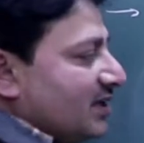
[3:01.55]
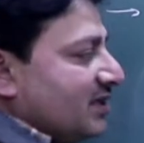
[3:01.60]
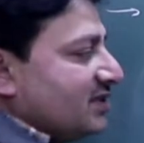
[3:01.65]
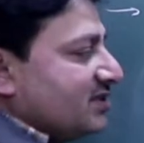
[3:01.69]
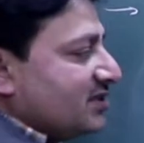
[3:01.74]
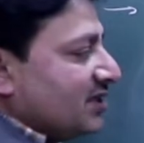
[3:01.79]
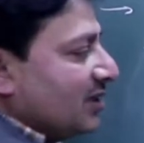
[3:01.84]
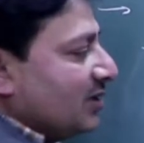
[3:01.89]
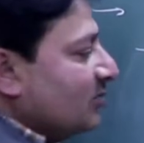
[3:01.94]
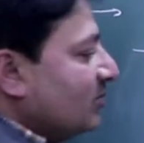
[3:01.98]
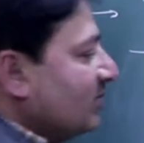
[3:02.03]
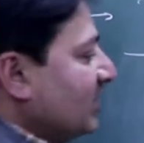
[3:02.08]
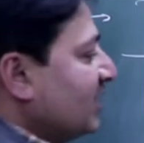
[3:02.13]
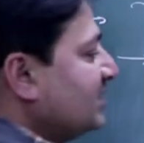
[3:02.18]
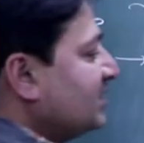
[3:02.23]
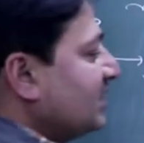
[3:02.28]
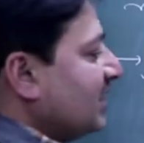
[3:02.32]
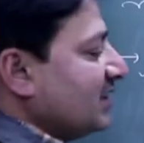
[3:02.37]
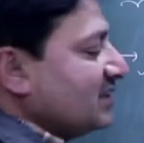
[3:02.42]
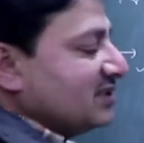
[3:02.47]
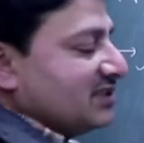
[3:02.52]

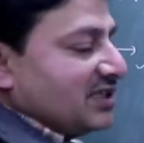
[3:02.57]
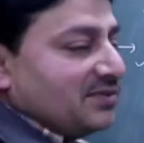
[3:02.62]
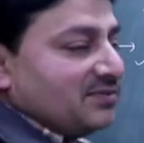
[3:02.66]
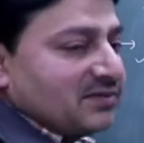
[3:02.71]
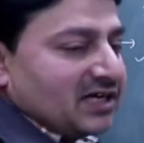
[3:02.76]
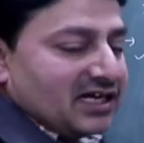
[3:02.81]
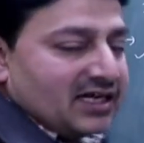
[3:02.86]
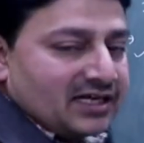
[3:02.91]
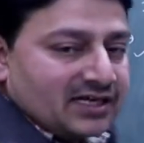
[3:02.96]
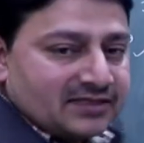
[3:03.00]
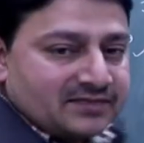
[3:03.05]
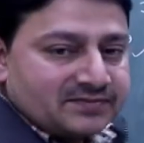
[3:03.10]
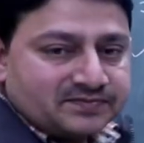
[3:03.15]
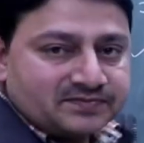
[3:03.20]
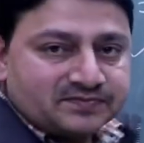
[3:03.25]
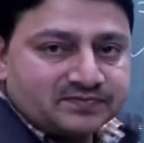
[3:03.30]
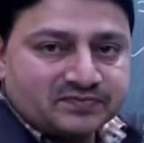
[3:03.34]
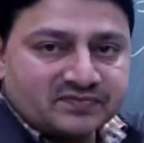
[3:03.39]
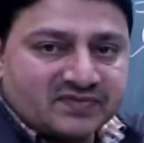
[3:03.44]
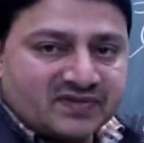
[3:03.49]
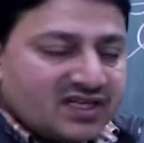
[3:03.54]
सेलुलेज एंजाइम नहीं है
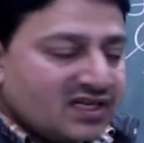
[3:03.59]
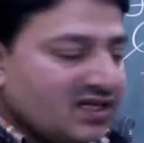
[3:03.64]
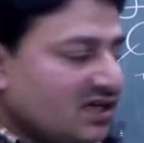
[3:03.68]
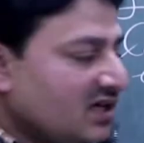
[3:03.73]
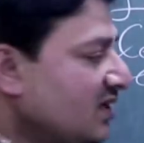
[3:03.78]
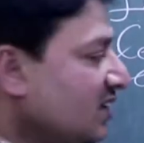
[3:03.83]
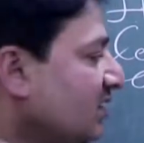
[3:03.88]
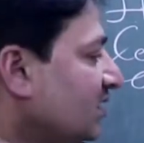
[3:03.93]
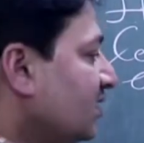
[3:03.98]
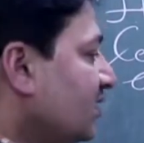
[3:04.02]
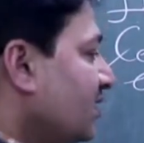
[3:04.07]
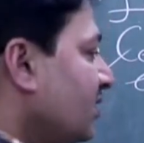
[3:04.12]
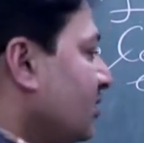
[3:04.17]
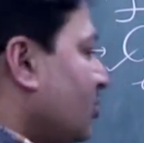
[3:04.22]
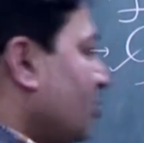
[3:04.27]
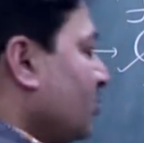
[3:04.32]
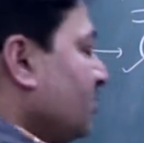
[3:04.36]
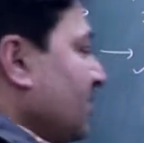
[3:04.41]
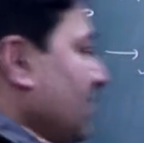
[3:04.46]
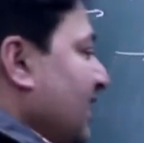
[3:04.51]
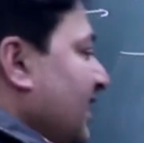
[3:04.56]

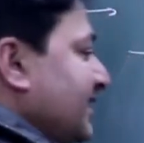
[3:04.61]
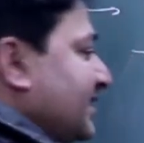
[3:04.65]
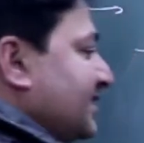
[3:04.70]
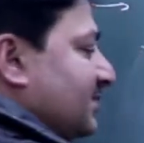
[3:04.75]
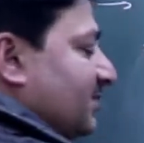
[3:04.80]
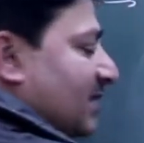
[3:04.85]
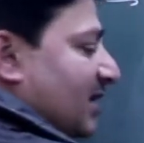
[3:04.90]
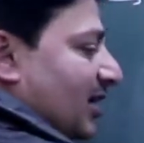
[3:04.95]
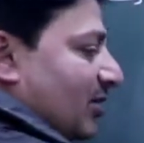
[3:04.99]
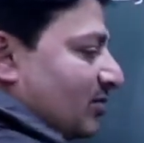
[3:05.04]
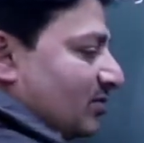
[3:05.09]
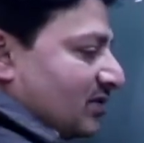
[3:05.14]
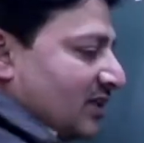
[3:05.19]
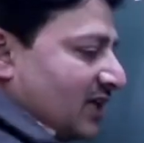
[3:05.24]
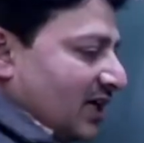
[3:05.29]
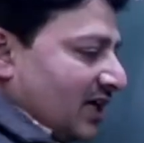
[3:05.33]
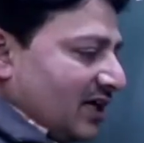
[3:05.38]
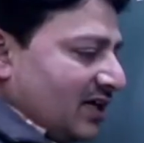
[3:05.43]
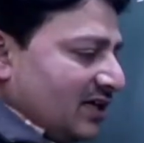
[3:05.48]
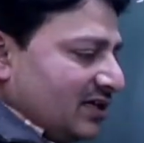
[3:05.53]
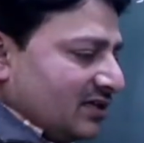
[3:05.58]
रूमिनेंट्स में क्या होता
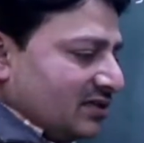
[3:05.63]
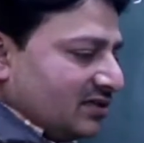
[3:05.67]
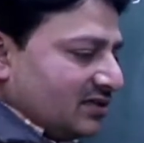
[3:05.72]
है